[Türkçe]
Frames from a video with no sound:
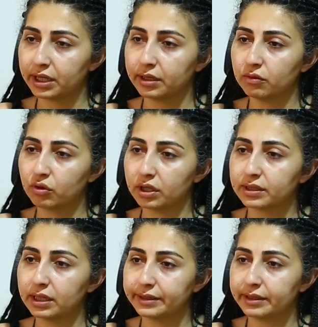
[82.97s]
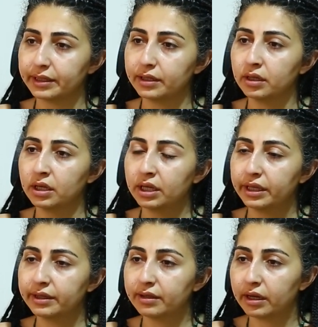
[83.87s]
Yani avukatlar direkt
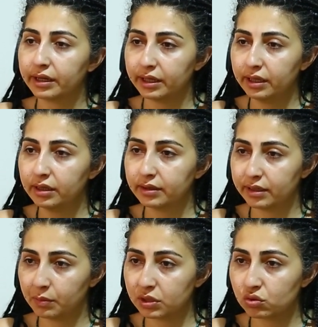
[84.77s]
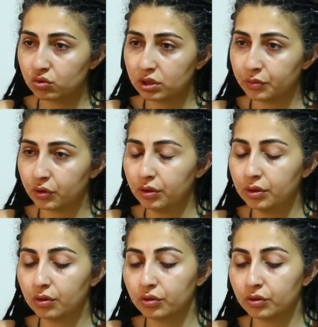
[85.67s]
idareyle temas kuramıyor.